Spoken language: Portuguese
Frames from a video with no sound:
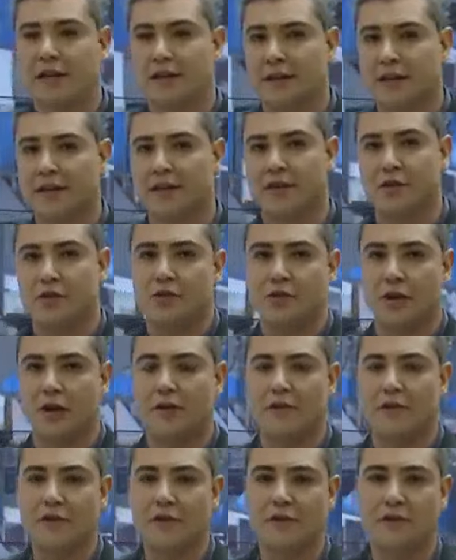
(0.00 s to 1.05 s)
deste
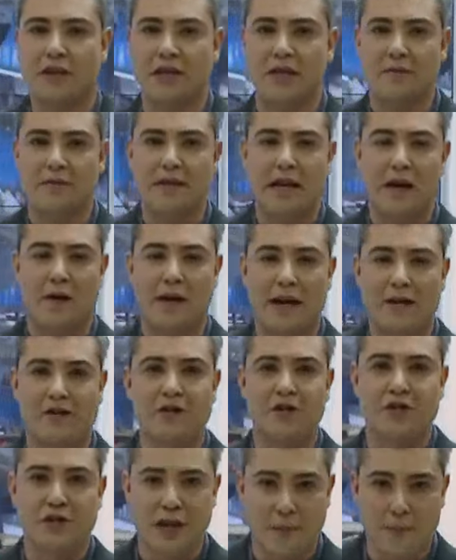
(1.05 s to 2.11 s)
jovem no terminal lá
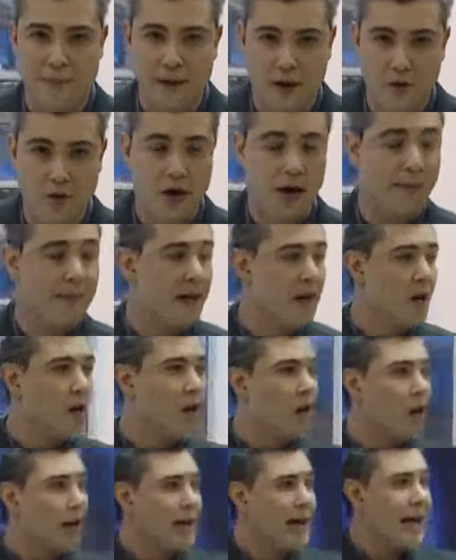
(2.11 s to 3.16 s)
de Chapecó.
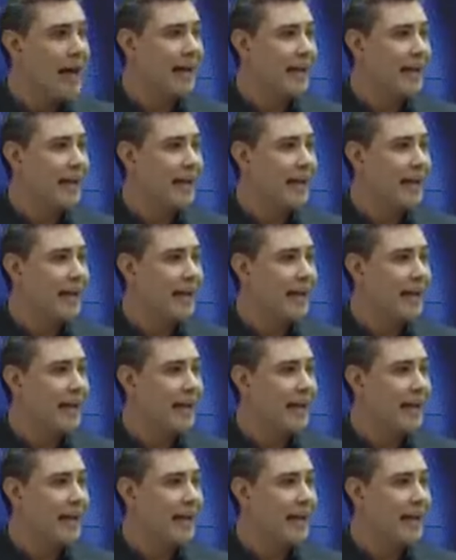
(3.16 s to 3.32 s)
Olha a